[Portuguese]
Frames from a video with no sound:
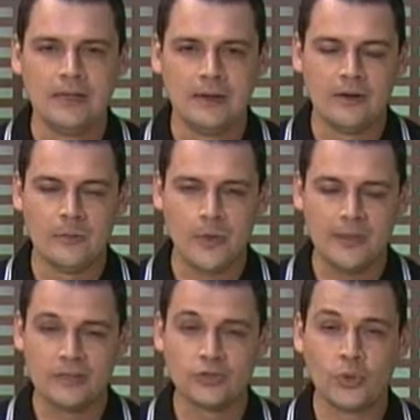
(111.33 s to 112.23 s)
Uh, o
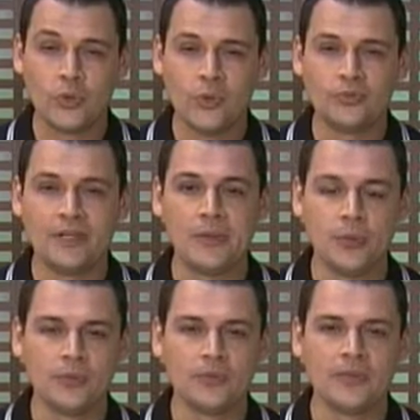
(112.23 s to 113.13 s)
Palmeiras jogou ontem
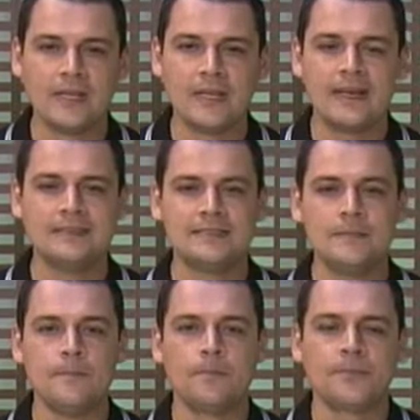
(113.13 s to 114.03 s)
contra o
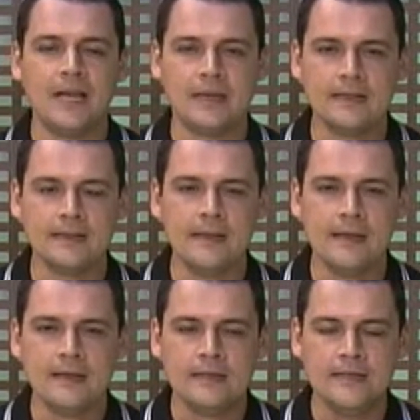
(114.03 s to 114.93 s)
Figueirense na Arena
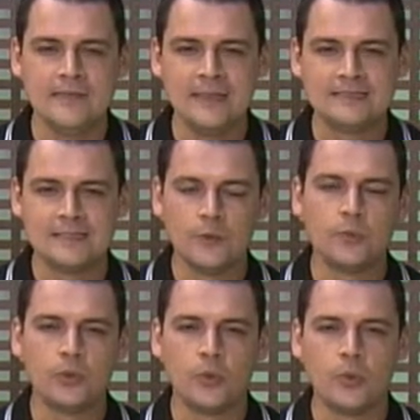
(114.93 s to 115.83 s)
e venceu
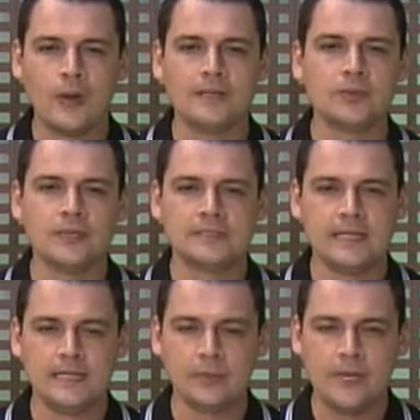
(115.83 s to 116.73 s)
por 4 a
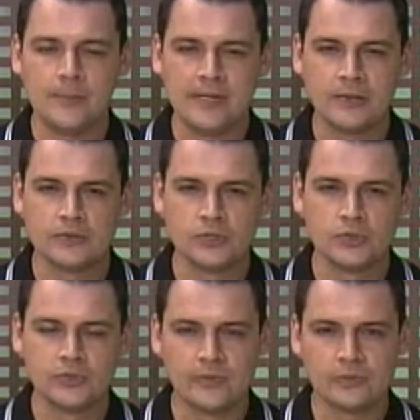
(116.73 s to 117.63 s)
0. Gabriel
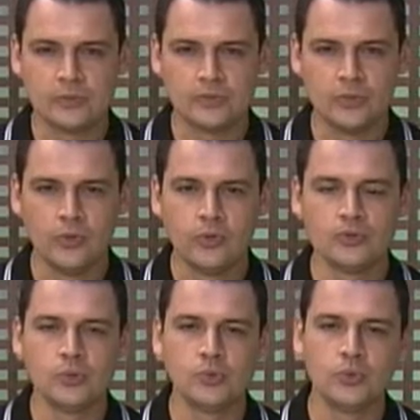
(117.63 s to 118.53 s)
Jesus fez dois
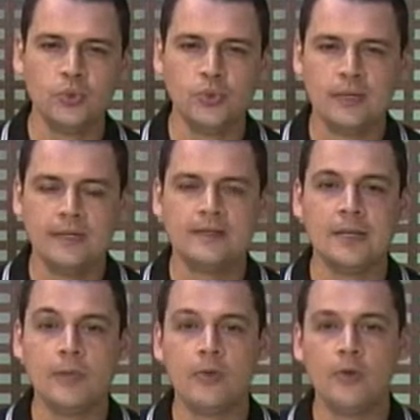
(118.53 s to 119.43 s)
gols, Dudu e
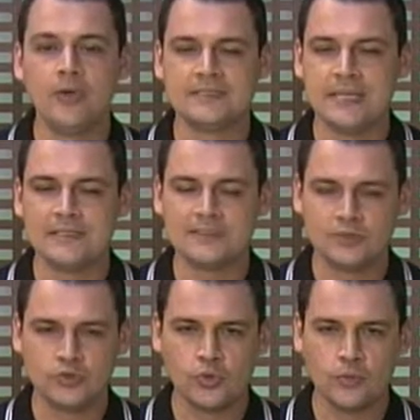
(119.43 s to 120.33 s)
também o Moisés
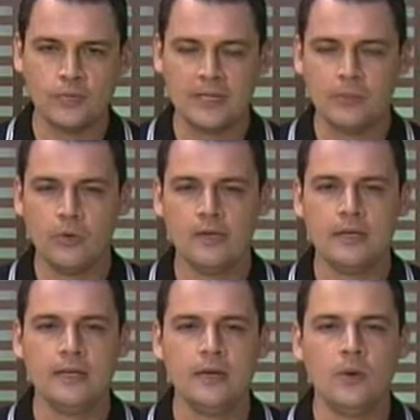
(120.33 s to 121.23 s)
jogou muita bola
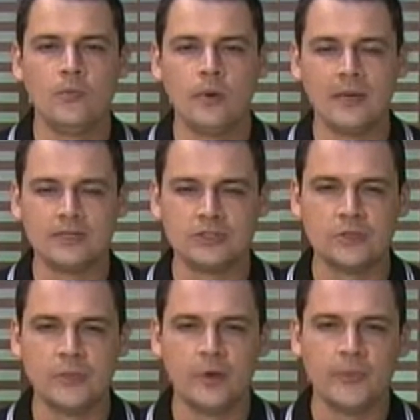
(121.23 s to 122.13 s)
aí, o volante
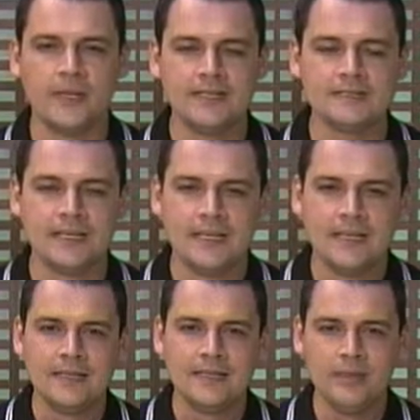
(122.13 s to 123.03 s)
do Palmeiras
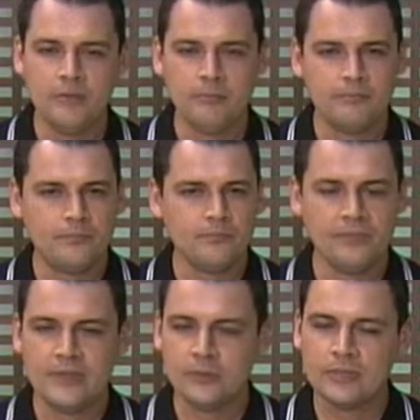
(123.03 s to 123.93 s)
e
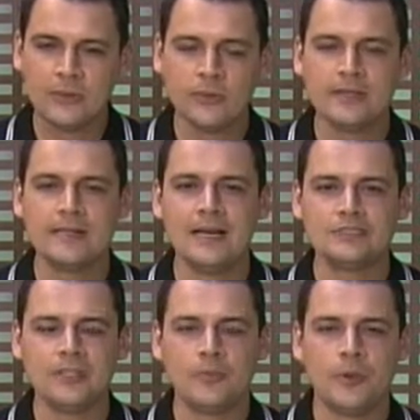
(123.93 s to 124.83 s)
deu
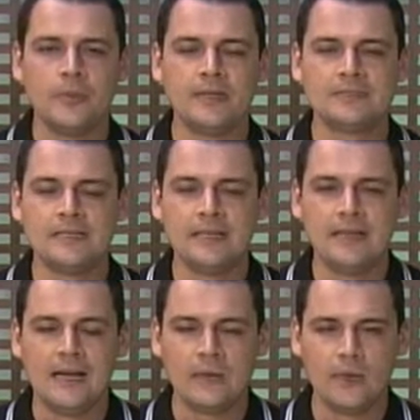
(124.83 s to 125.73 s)
tranquilidade, né? O Palmeiras
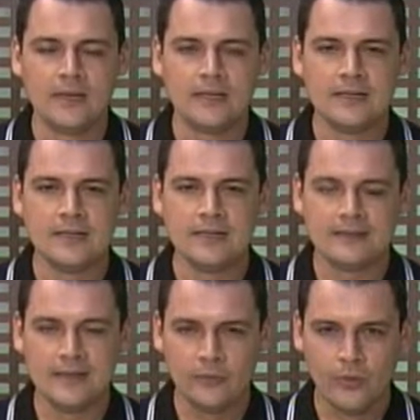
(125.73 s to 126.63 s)
agora é,
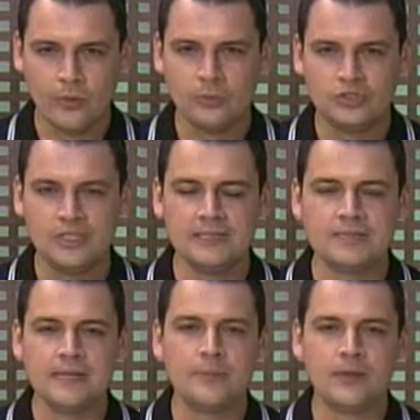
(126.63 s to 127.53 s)
tem alguns
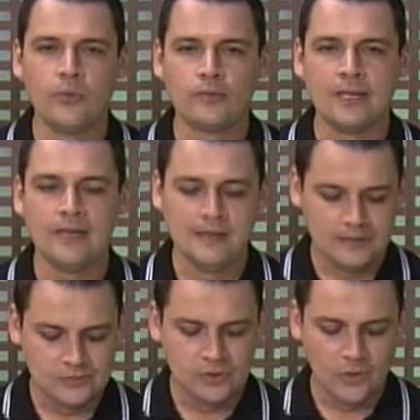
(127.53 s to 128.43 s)
dias aí para voltar
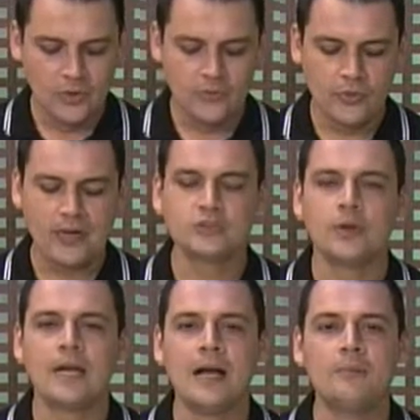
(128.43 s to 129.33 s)
de novo a
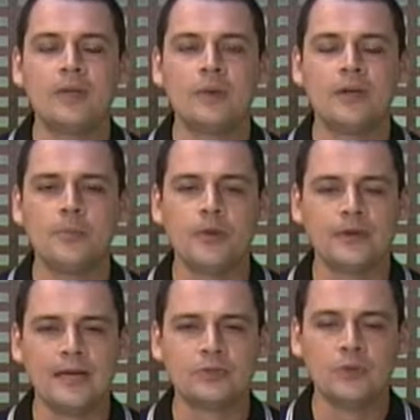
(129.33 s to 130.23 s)
jogar pelo
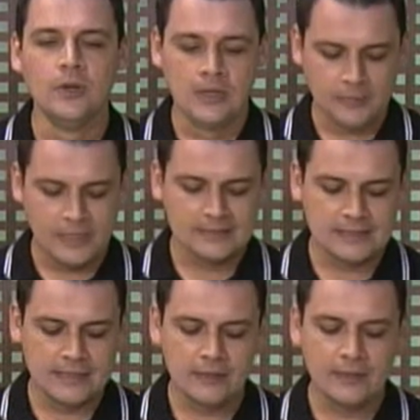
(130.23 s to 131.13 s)
Campeonato
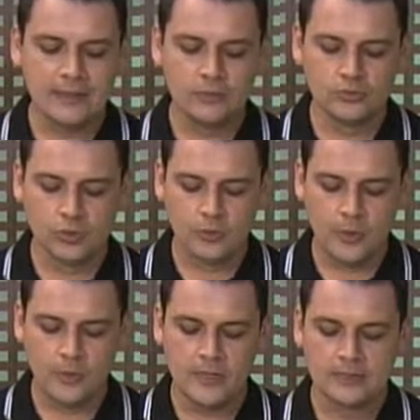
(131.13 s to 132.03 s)
Brasileiro. Além do jogo do
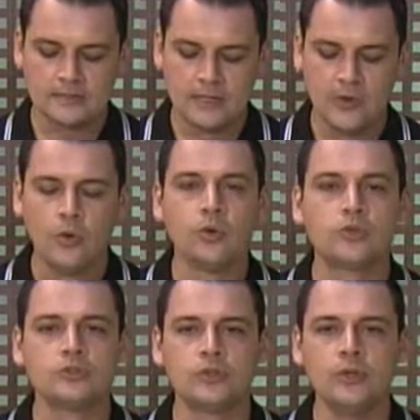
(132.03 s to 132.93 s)
Palmeiras,
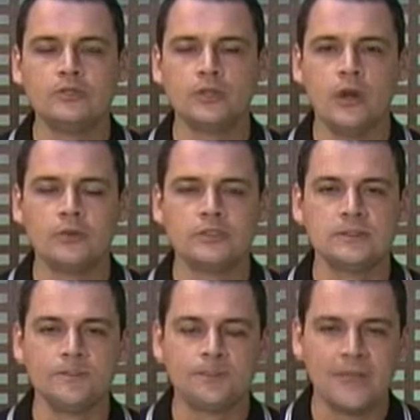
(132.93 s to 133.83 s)
outros dois
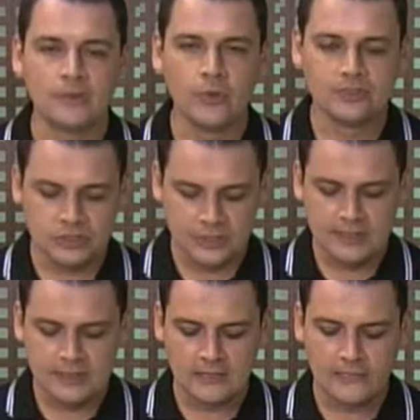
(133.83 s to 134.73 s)
jogos na noite de
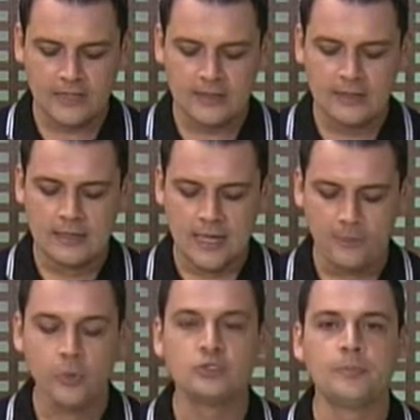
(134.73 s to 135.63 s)
quinta-feira. A
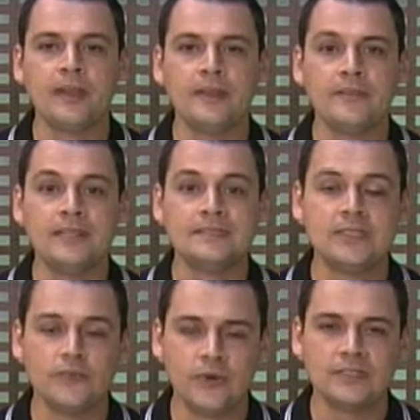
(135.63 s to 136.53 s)
Ponte Preta
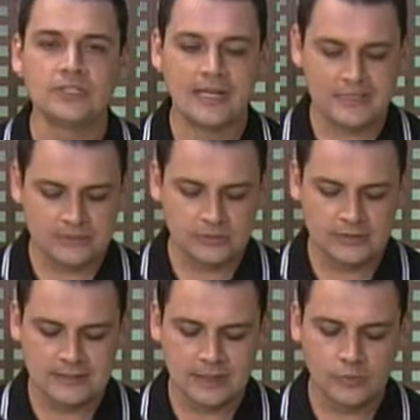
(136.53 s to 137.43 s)
venceu fora de casa o
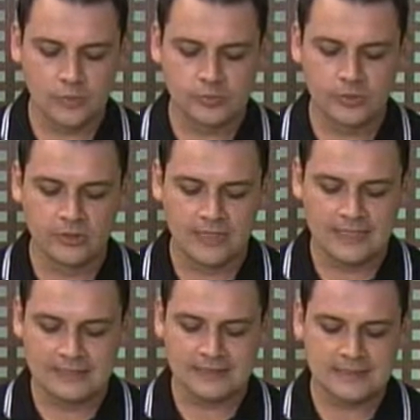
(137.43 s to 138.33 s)
Santa Cruz por
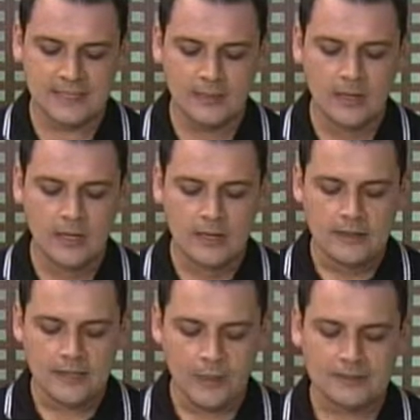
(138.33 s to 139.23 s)
3 a 0
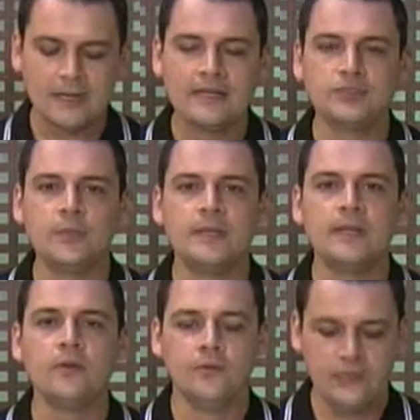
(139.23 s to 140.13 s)
e o Atlético
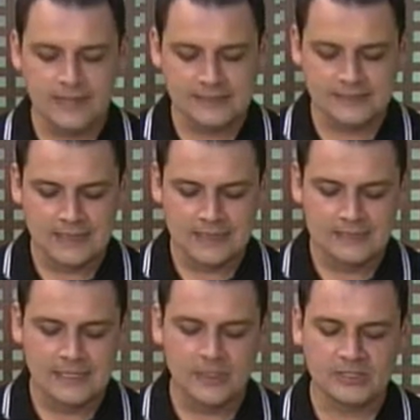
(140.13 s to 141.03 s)
Mineiro fez
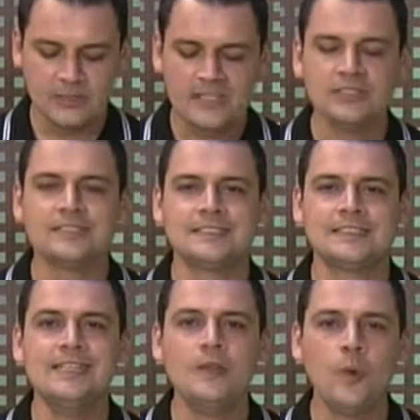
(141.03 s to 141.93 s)
simplesmente
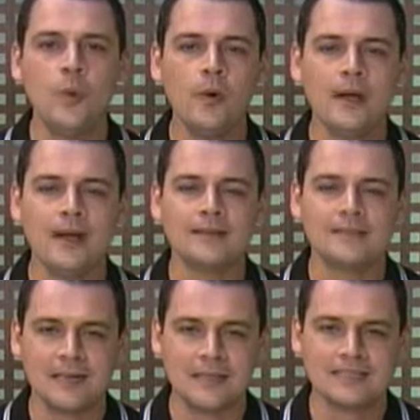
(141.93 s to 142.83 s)
5 a
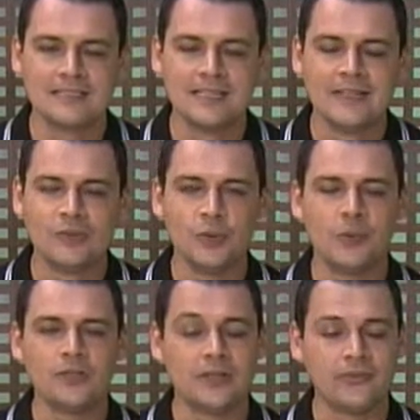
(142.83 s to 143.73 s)
3 no
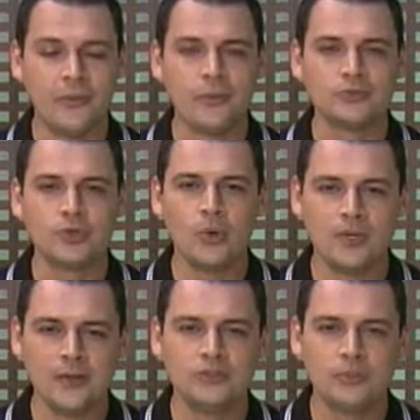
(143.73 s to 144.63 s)
Botafogo. Um
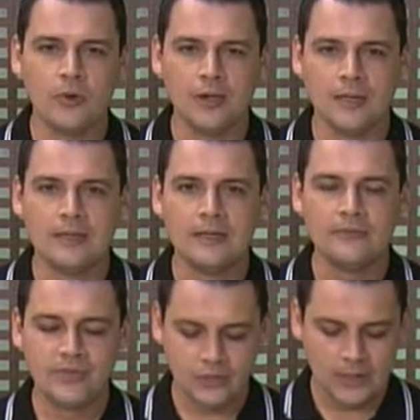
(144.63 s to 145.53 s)
jogão de bola,
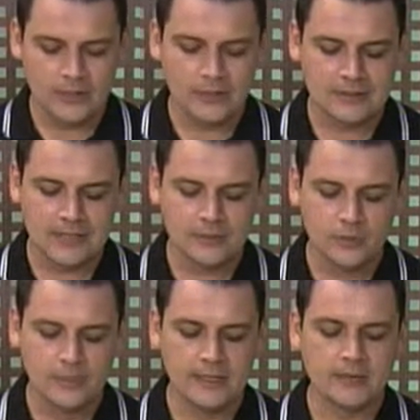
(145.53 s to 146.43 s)
vitória do
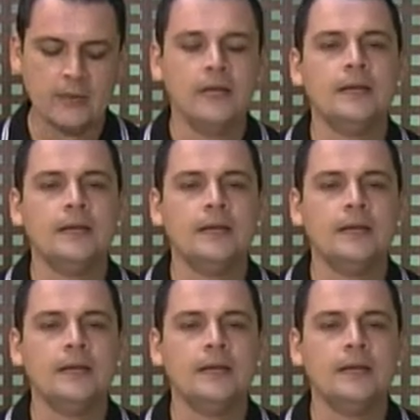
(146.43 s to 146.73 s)
Atlético Mineiro.